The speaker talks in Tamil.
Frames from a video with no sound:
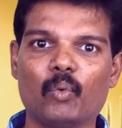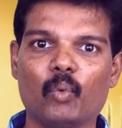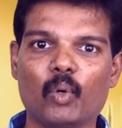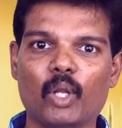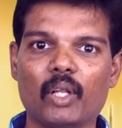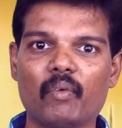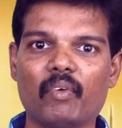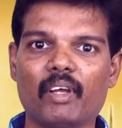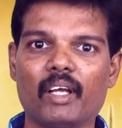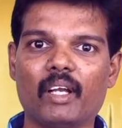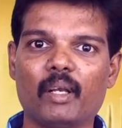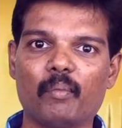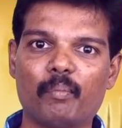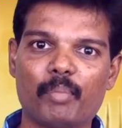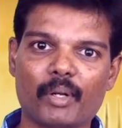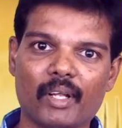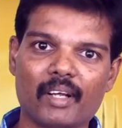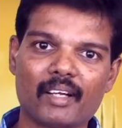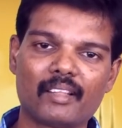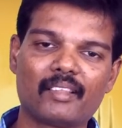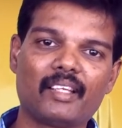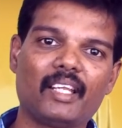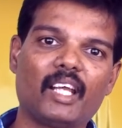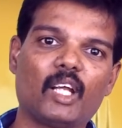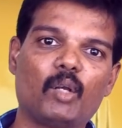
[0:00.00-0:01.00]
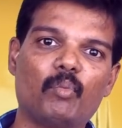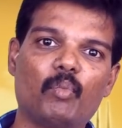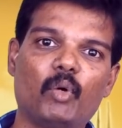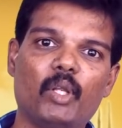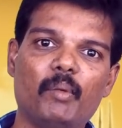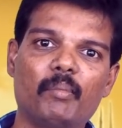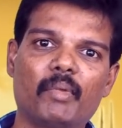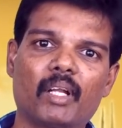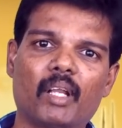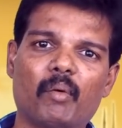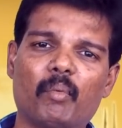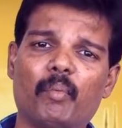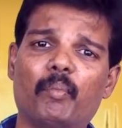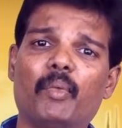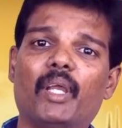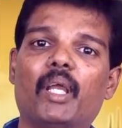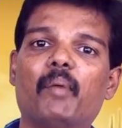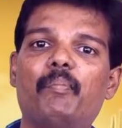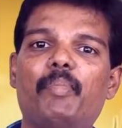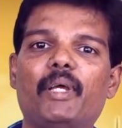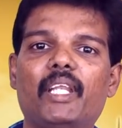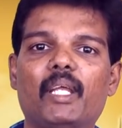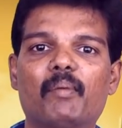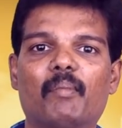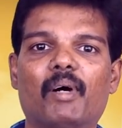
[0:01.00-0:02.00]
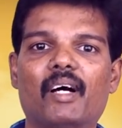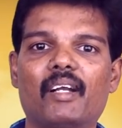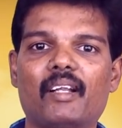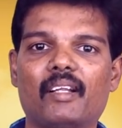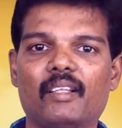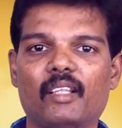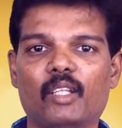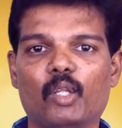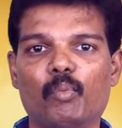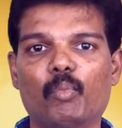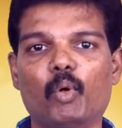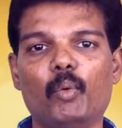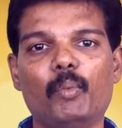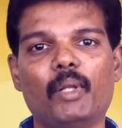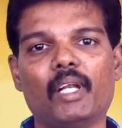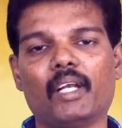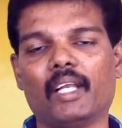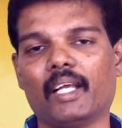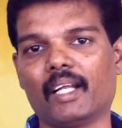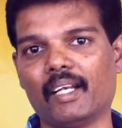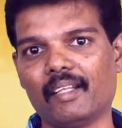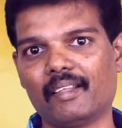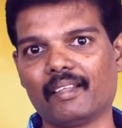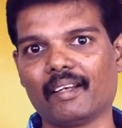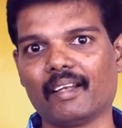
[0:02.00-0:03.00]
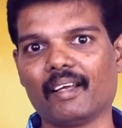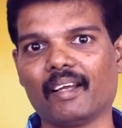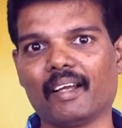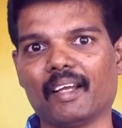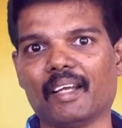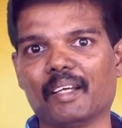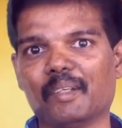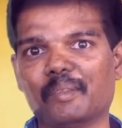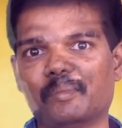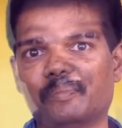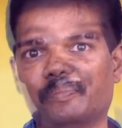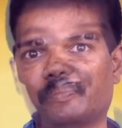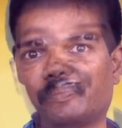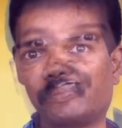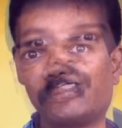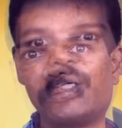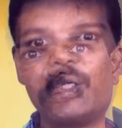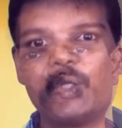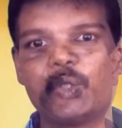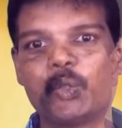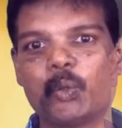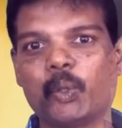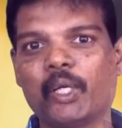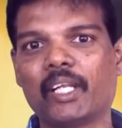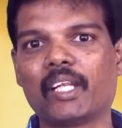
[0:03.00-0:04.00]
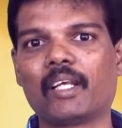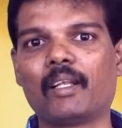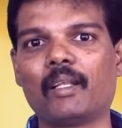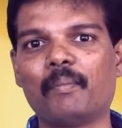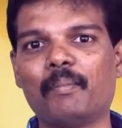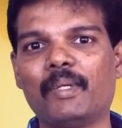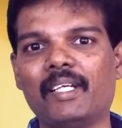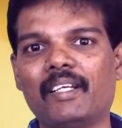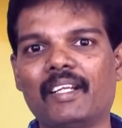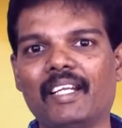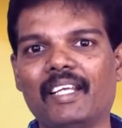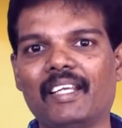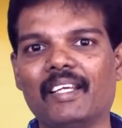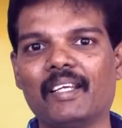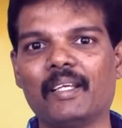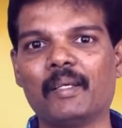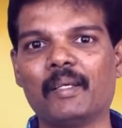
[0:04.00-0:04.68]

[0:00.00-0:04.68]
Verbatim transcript: உணர்வுகள் பிரார்த்தனைகள் மூலியமா நம்ம மிகப்பெரிய மாற்றத்தை இந்த பூமியில நிகழ்த்தலாங்க சுயநலமின்றி